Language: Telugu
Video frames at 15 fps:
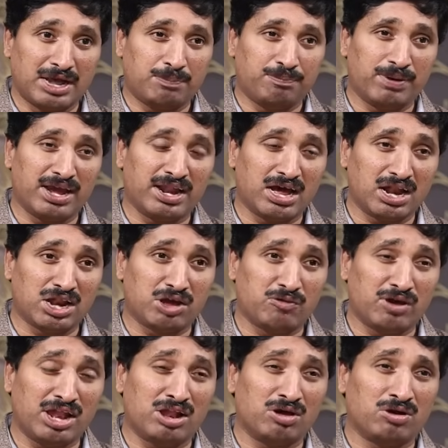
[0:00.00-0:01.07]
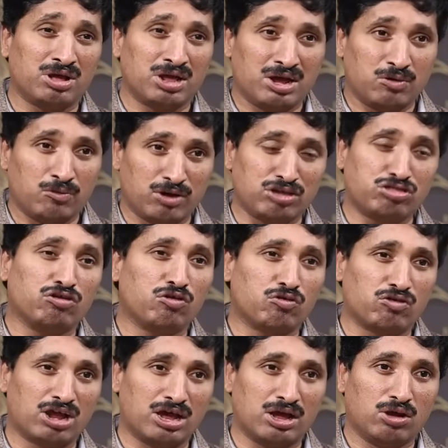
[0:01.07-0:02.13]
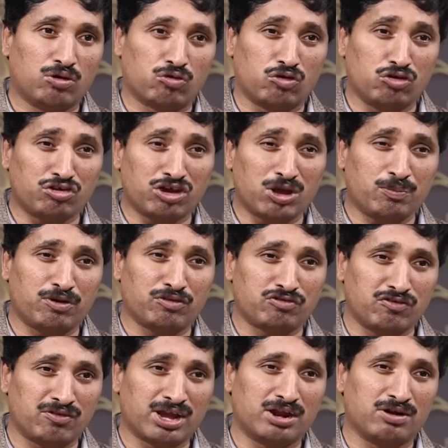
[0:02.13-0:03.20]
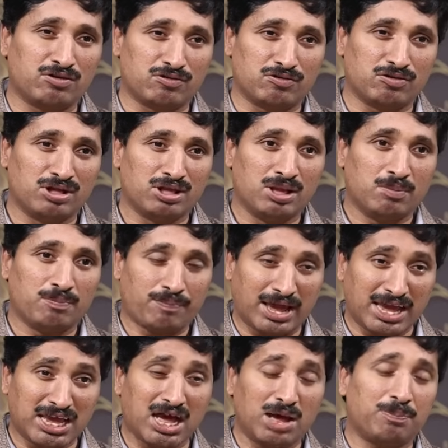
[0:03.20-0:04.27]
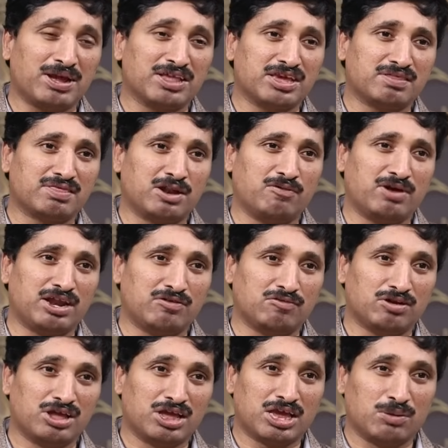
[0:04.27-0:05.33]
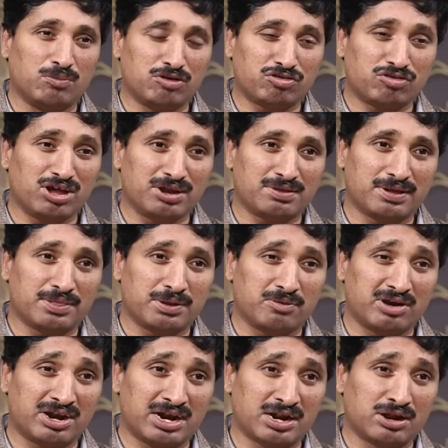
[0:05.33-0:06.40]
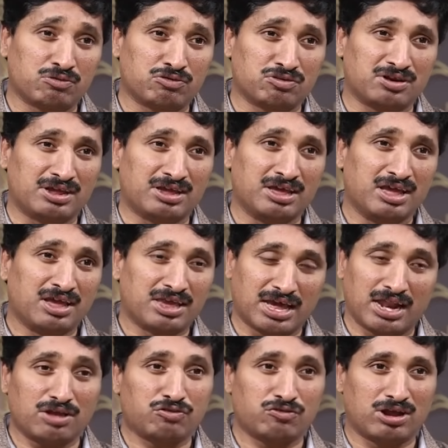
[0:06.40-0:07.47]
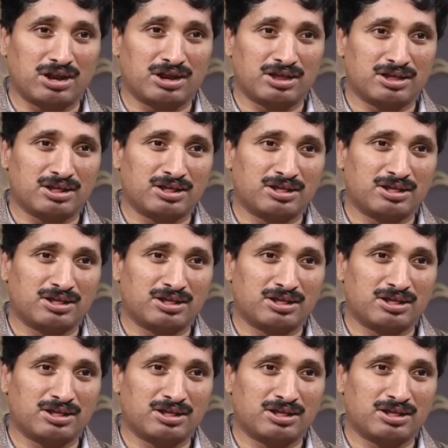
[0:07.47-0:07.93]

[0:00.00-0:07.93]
డెబ్బై నాలుగు వేల వయసులో కూడా రోజుకి పంతొమ్మిది గంటలు పైగా పనిచేసిన వైనం ఈ మొత్తాన్ని చంద్రబాబు నాయుడు గారి కృషిని ఎలా చూడాలి